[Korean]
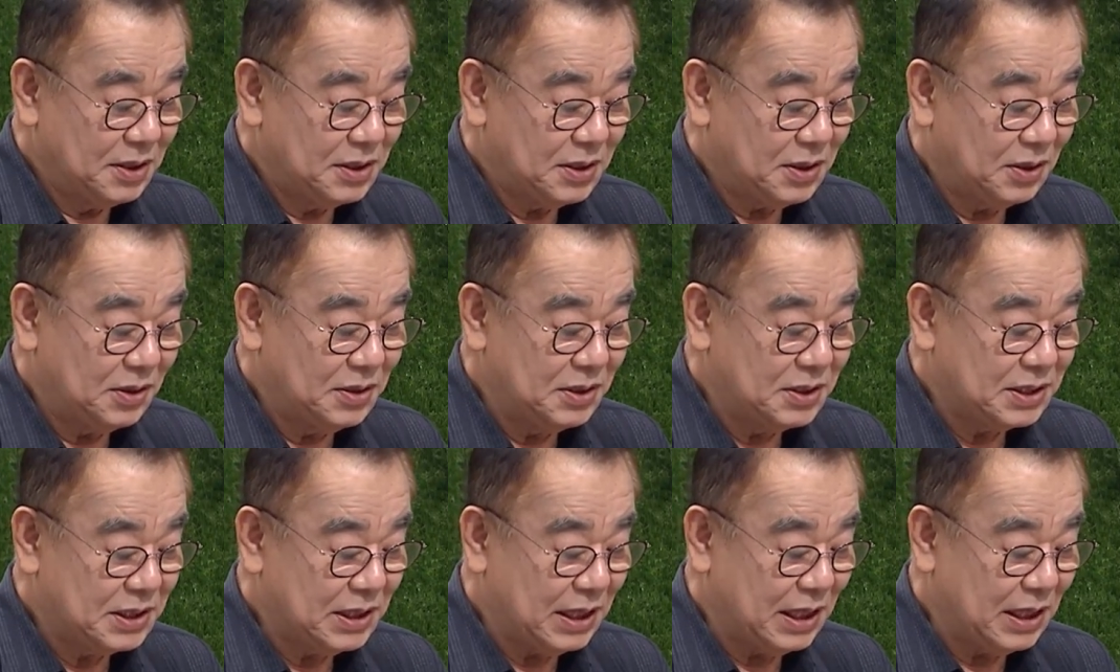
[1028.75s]

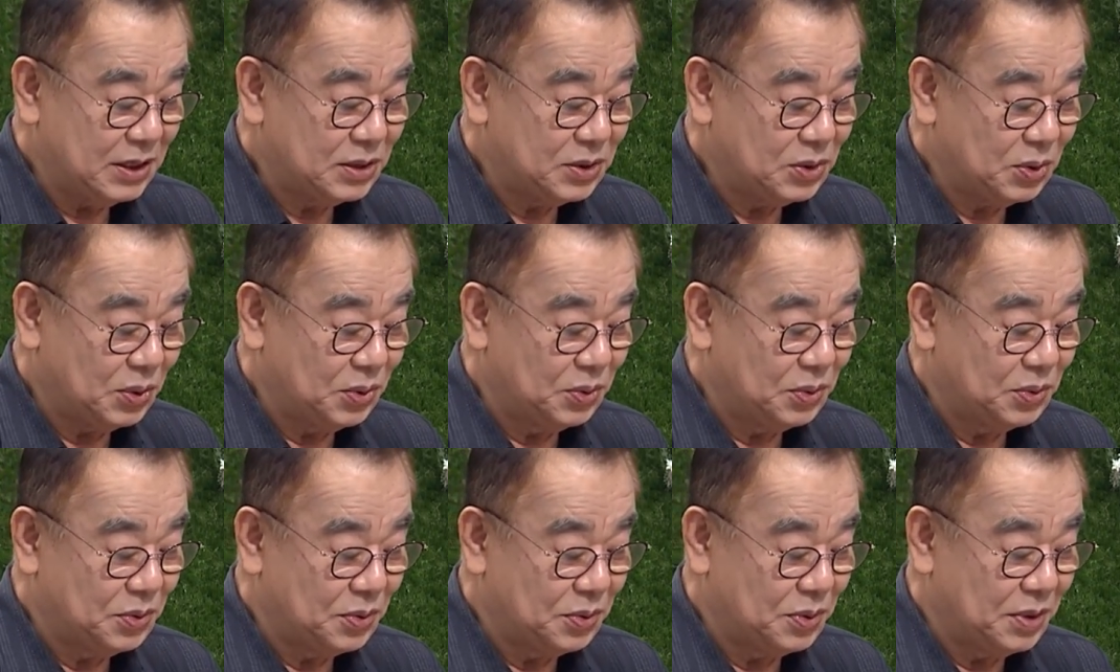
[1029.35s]
설사
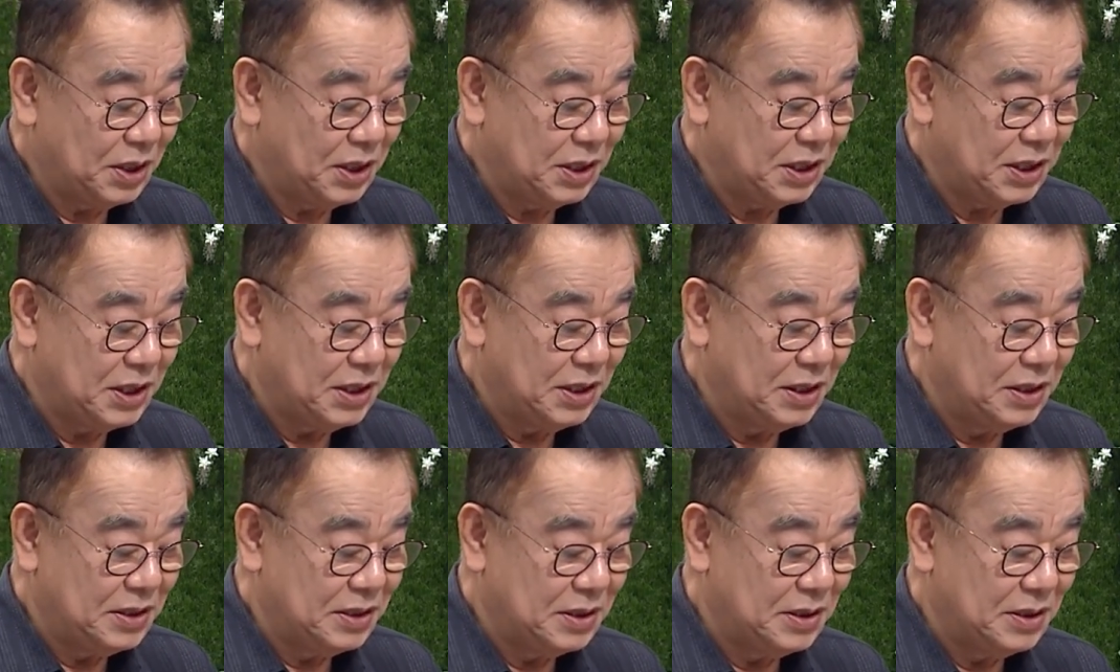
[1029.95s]
소들이
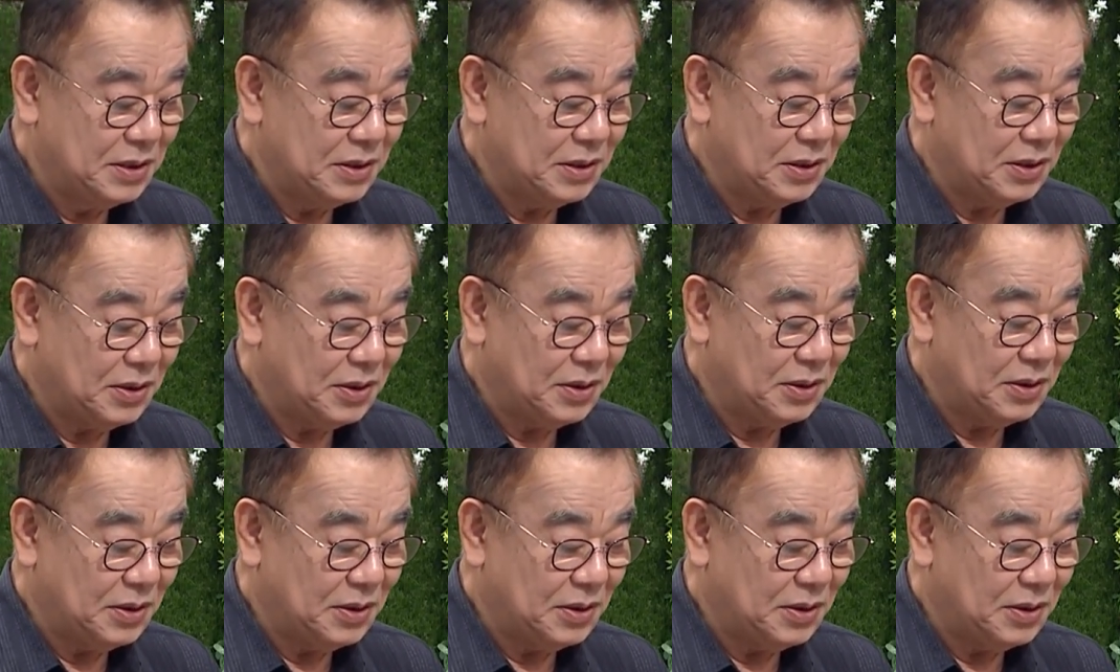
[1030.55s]
길을